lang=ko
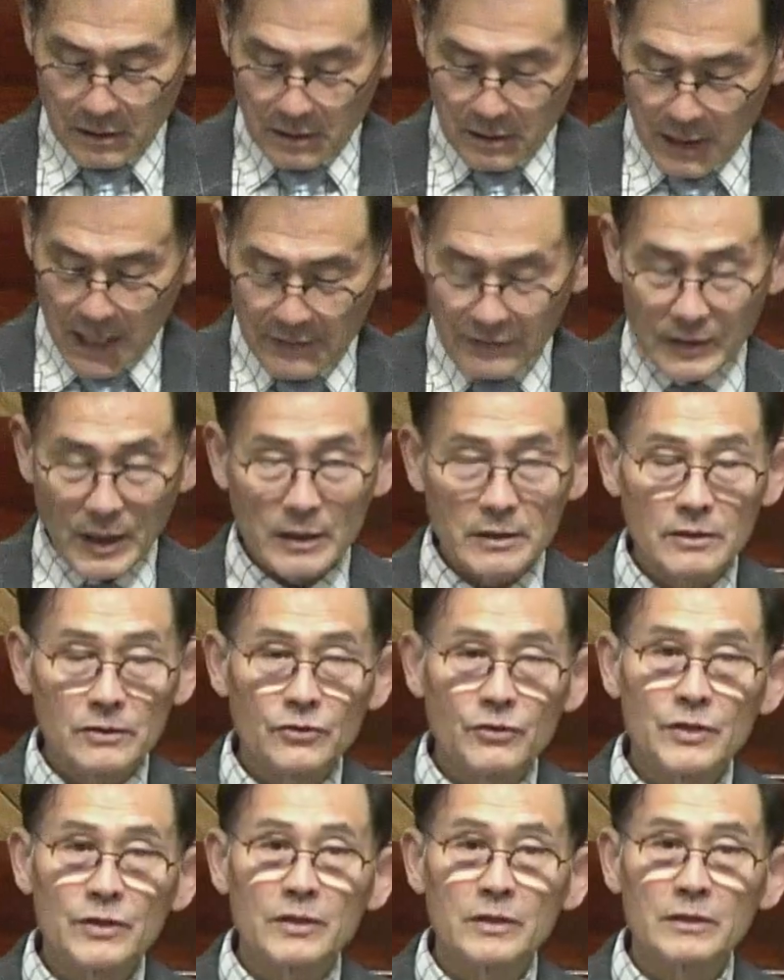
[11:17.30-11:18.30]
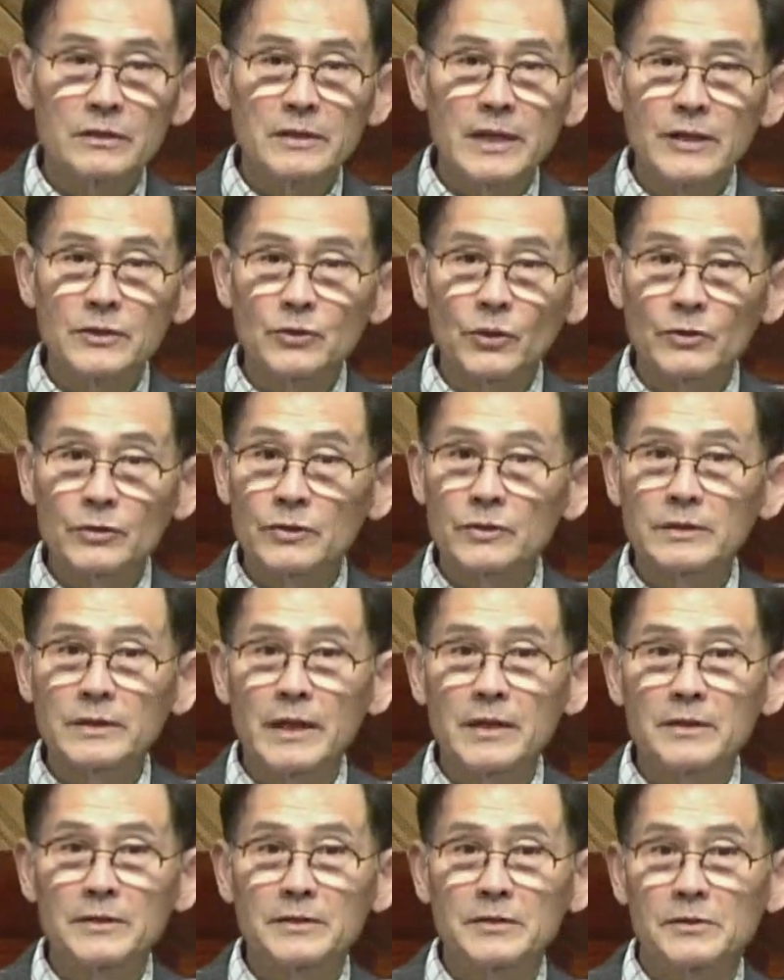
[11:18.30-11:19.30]
한때는 귀신을 내쫓은
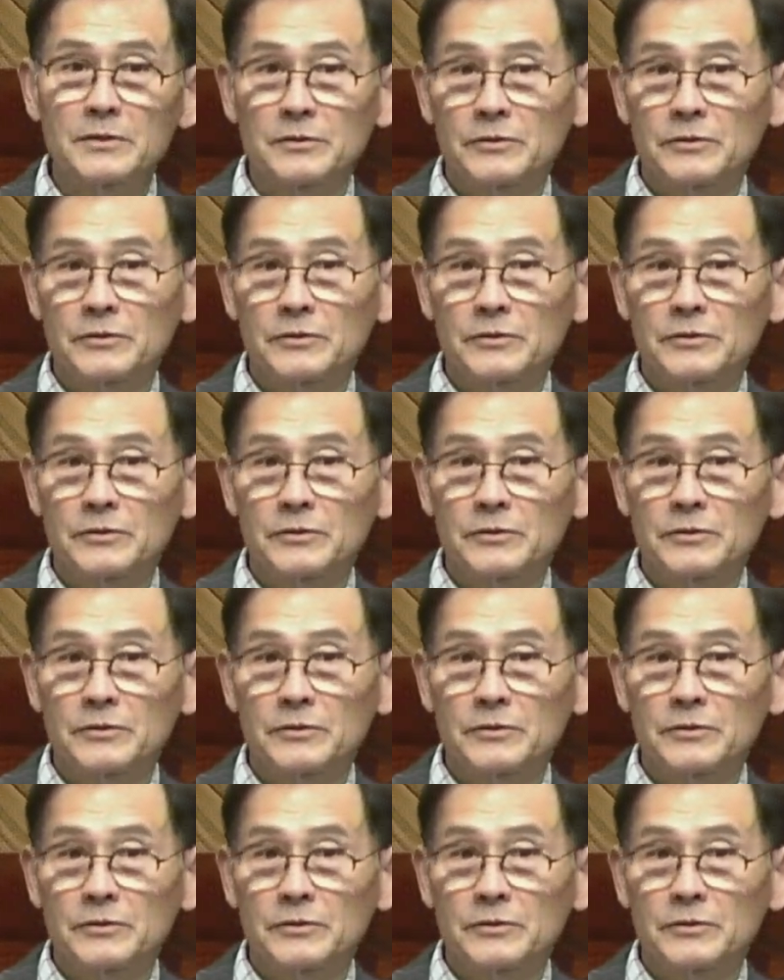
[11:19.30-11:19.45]
자였을